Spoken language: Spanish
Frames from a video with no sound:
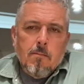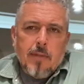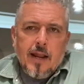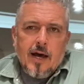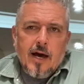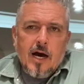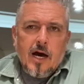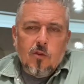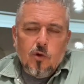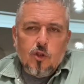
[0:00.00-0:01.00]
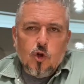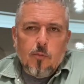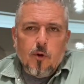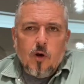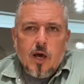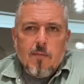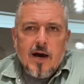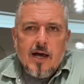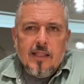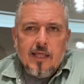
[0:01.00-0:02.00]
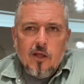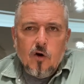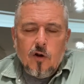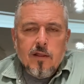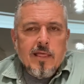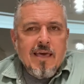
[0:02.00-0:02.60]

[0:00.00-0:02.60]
para nuestro programa anterior,